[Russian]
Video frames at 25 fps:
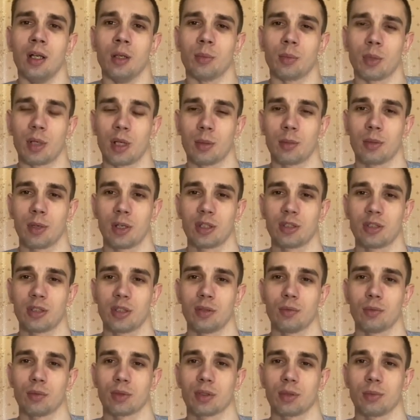Приобрести
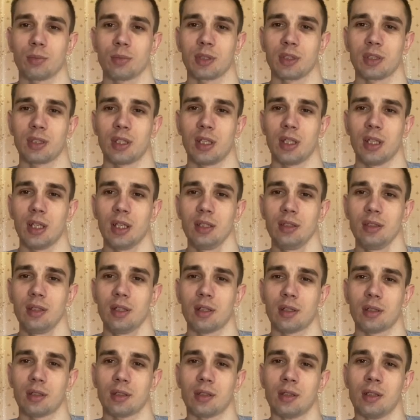его
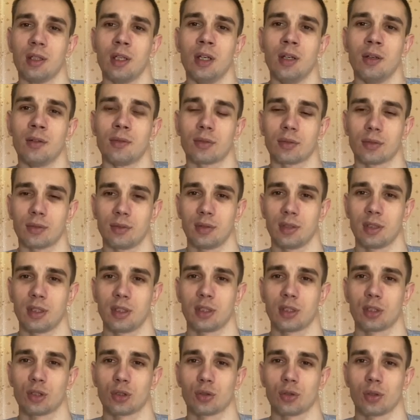самостоятельно в связи с
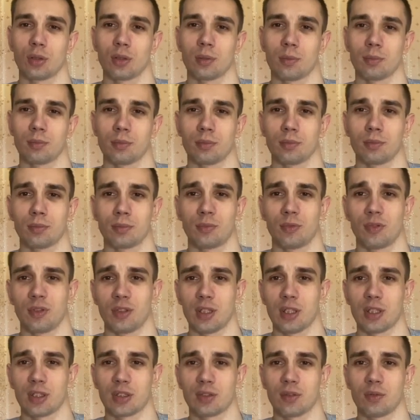тяжелым
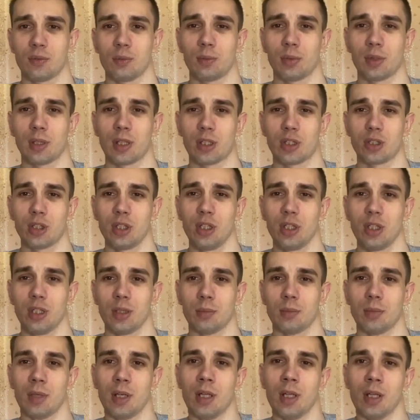финансовым
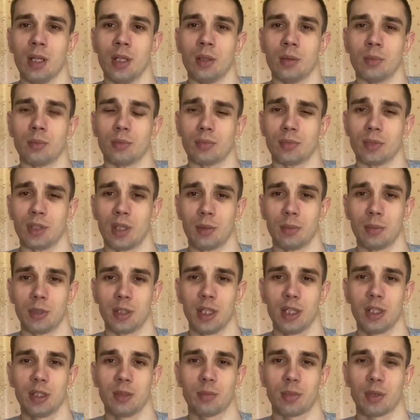положением для
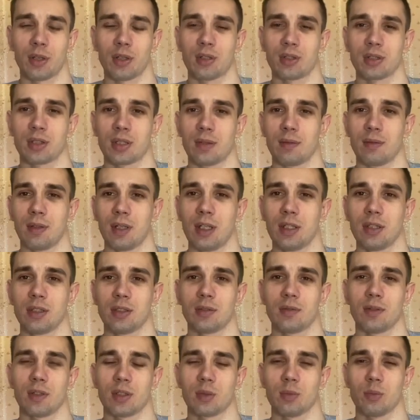меня не
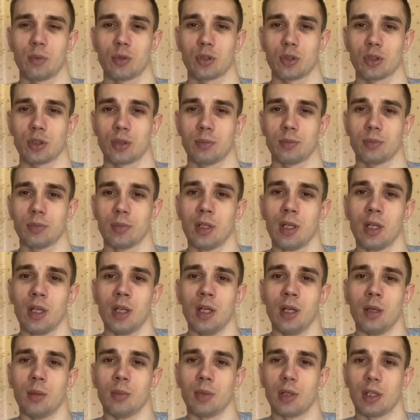предоставляется возможным,
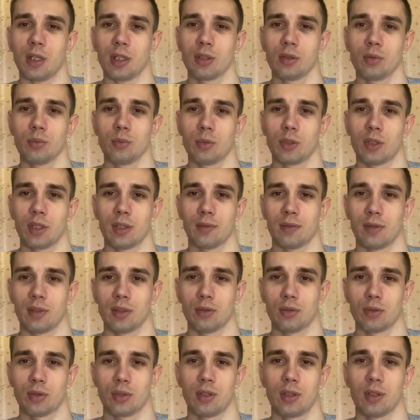поэтому я
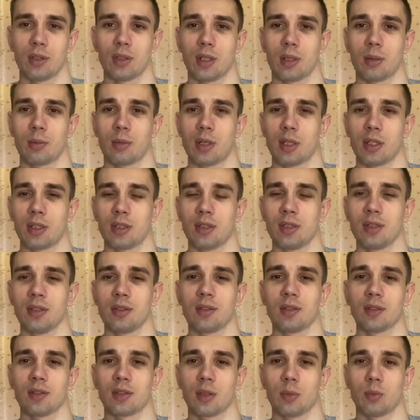вынужден
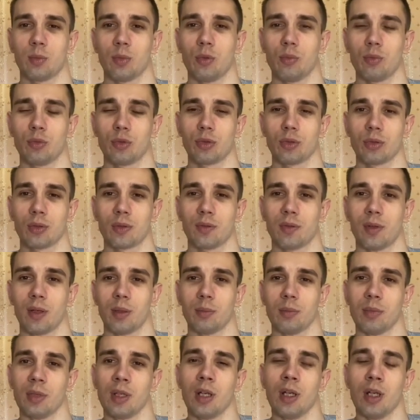обратиться за помощью к
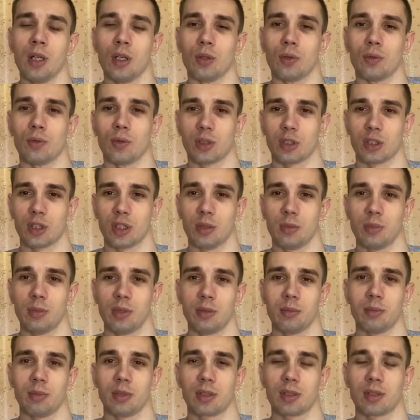вам,
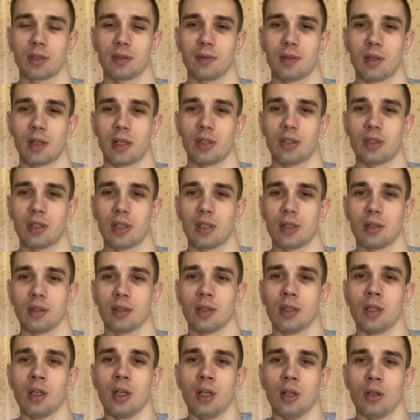уважаемые благотворители.
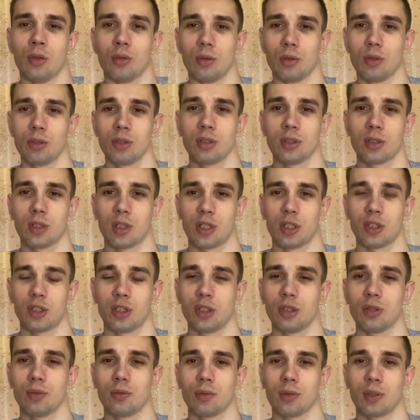Очень
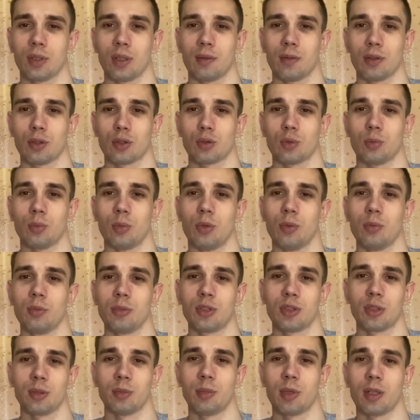рассчитываю на вашу
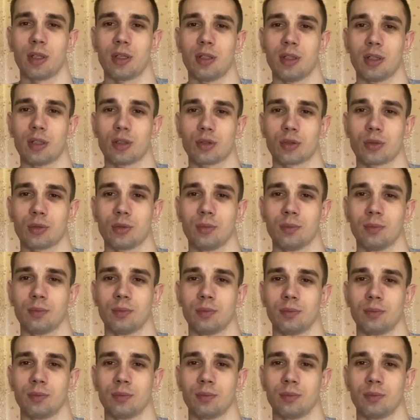помощь и поддержку.